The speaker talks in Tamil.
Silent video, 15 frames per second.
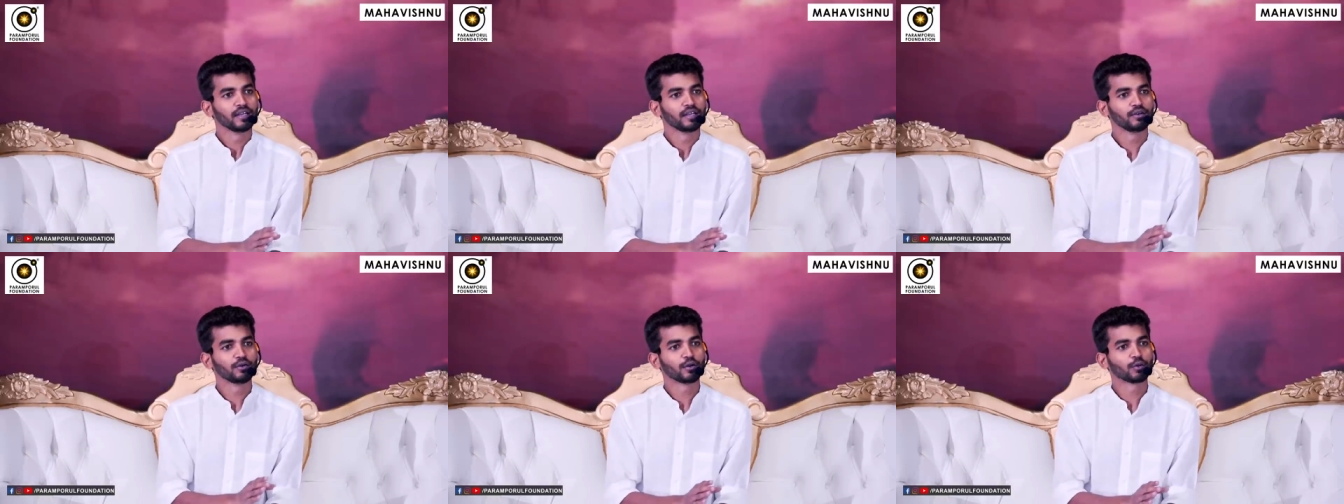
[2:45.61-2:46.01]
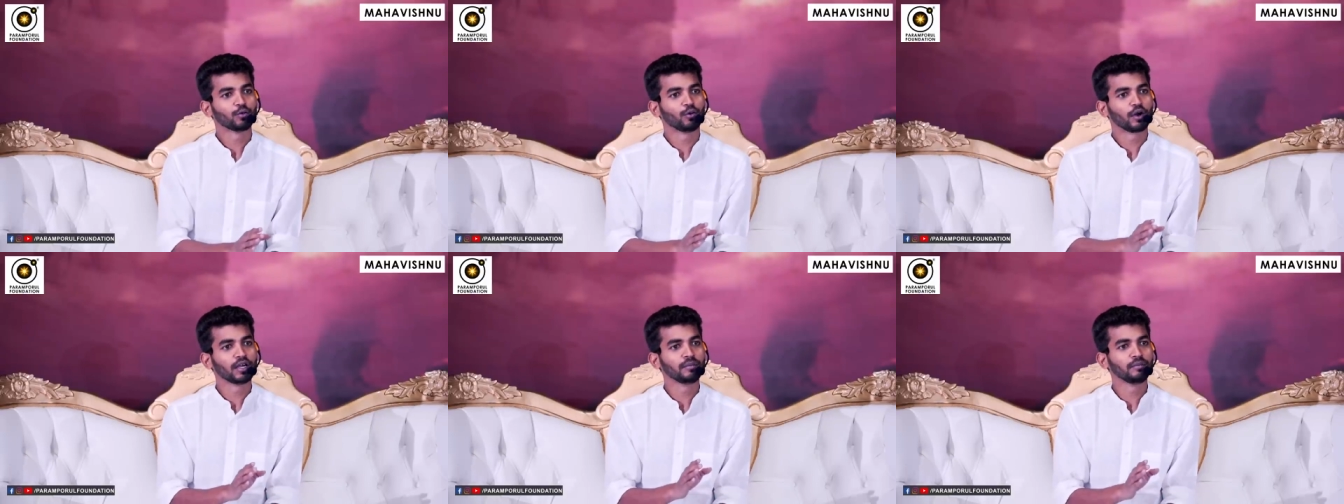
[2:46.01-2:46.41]
இன்னொரு
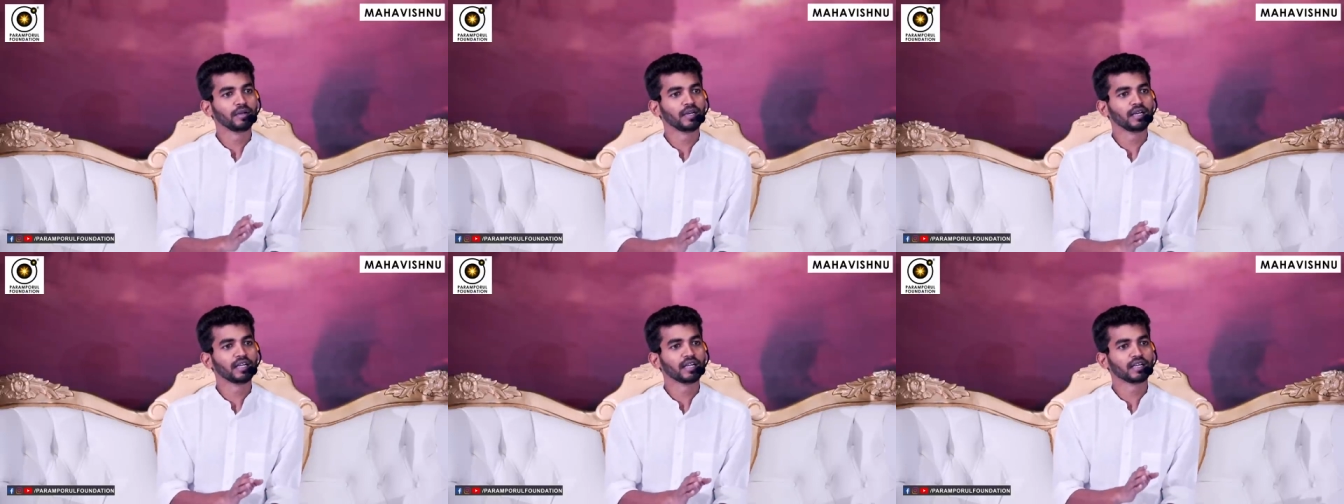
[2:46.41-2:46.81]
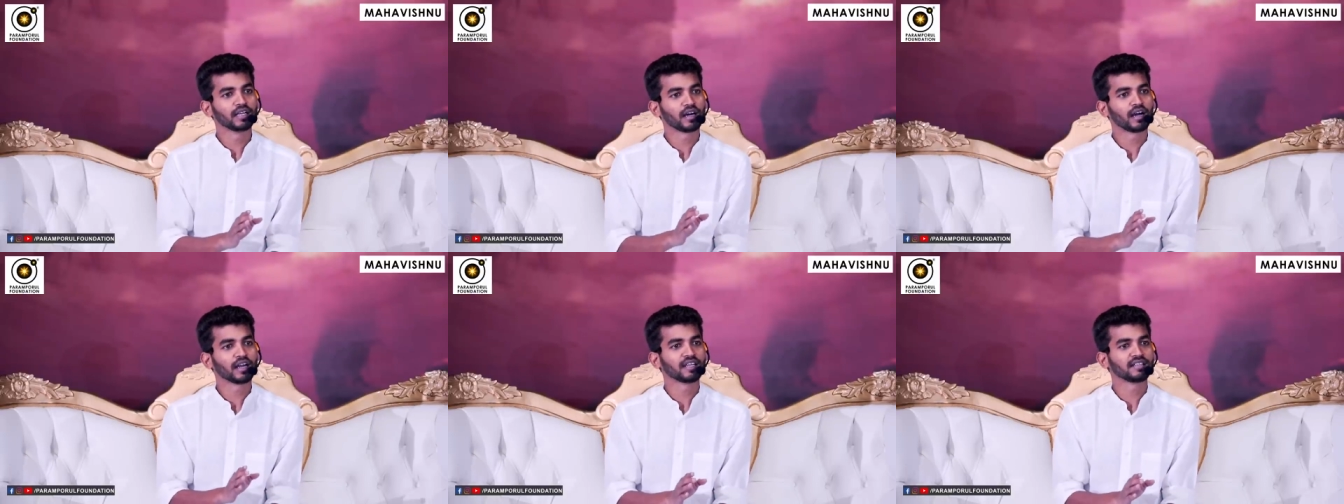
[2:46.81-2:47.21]
ஒன் மில்லியன்
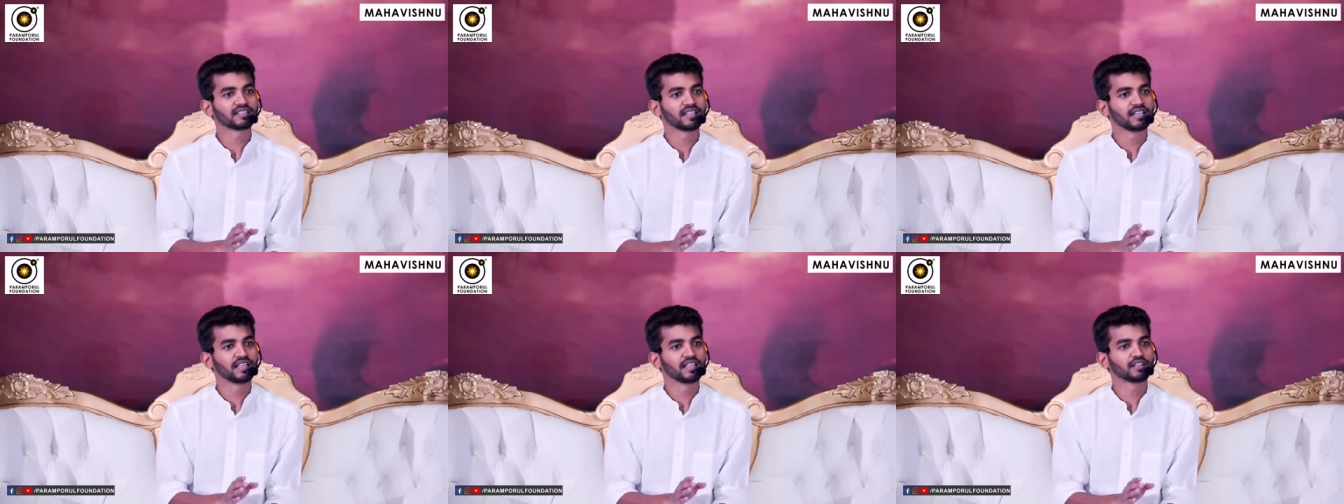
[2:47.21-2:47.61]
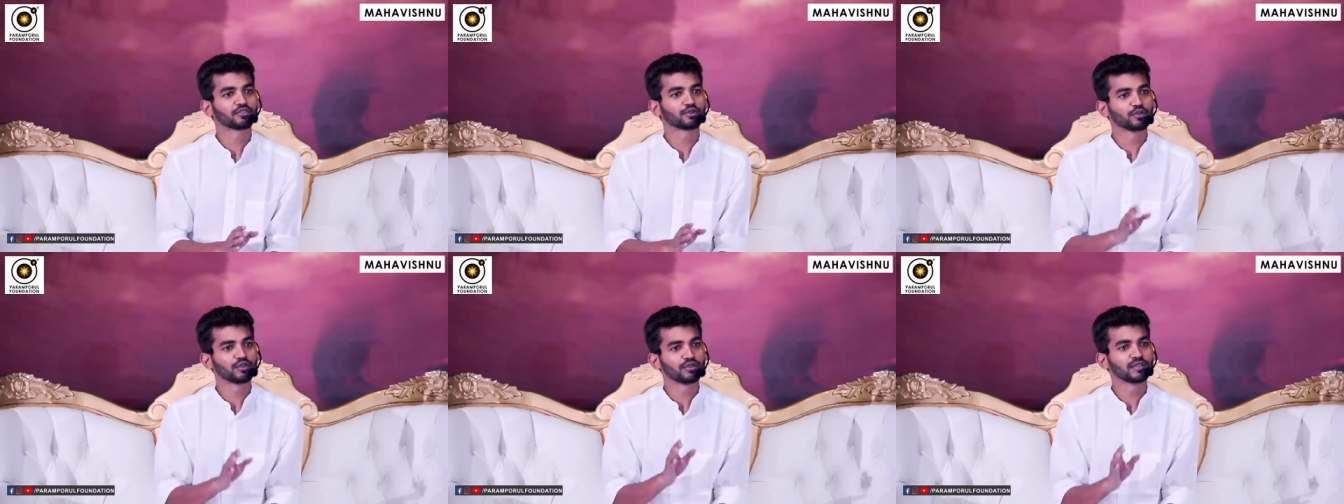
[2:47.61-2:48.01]
டாலர்ஸ்க்கு நீங்கள்
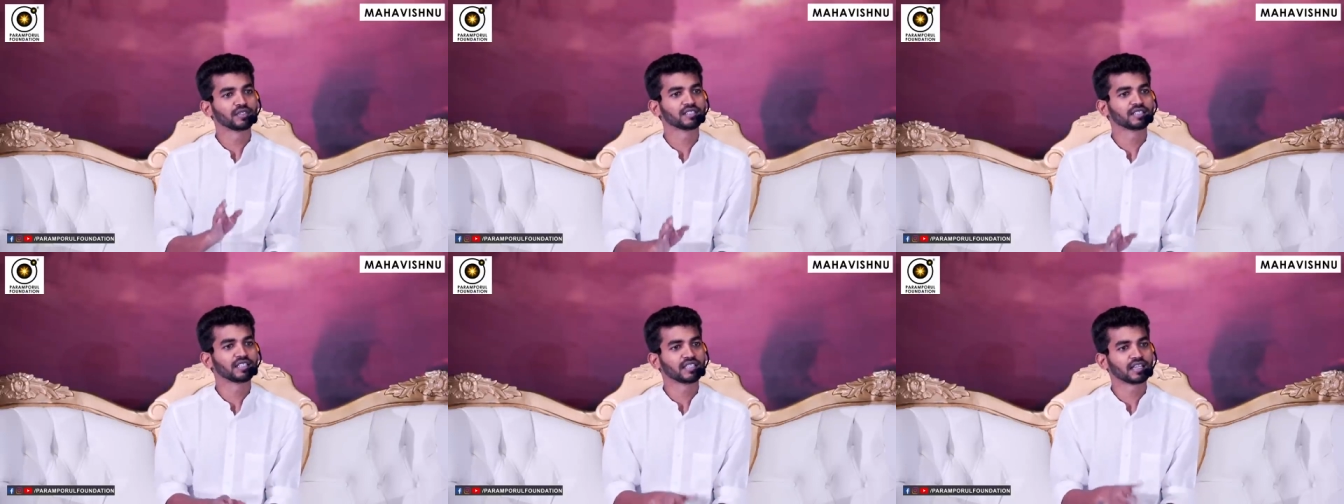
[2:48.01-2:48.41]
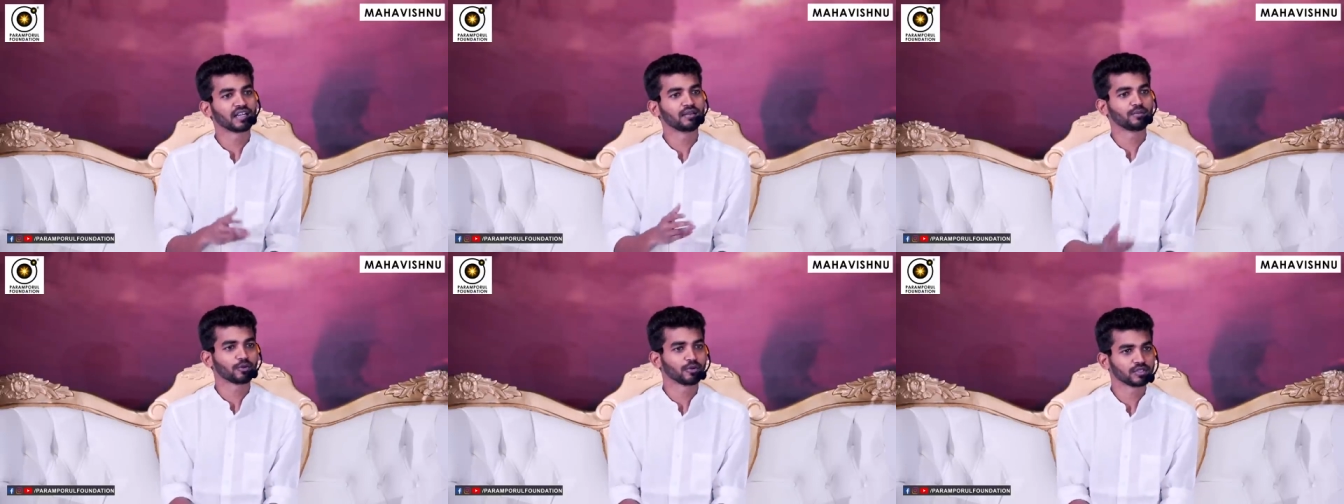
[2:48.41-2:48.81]
சொத்து
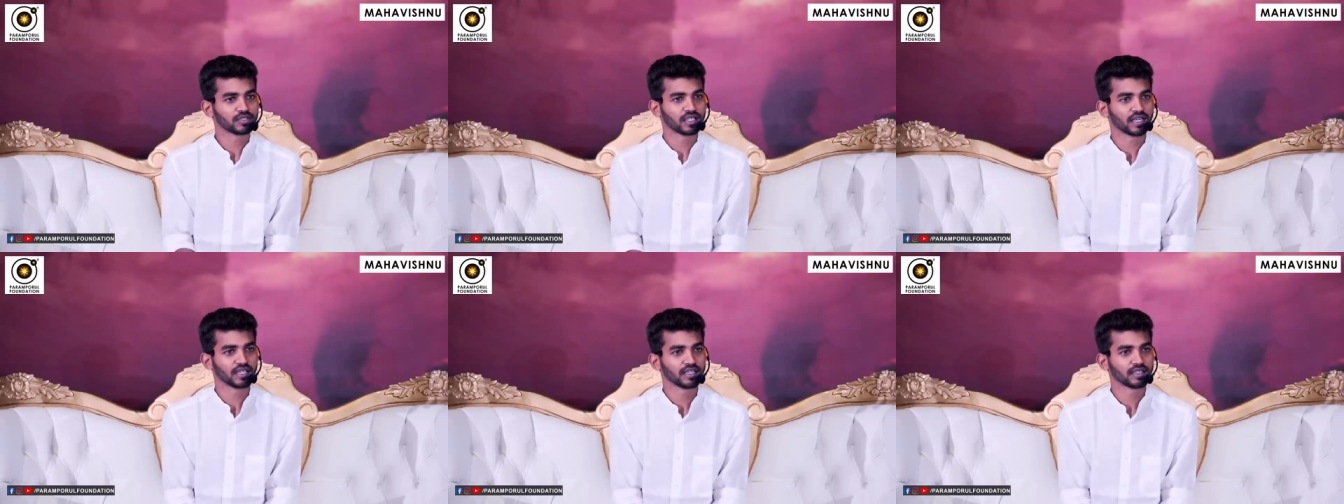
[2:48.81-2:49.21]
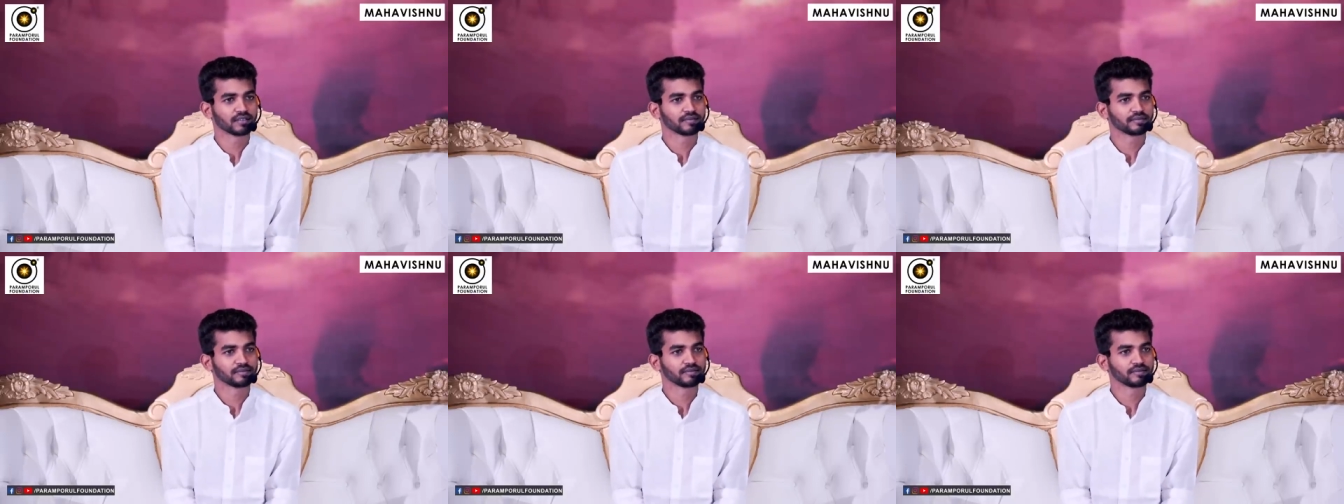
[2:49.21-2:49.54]
வச்சுருந்தீங்கனாலும் பிரயோஜனம் கிடையாது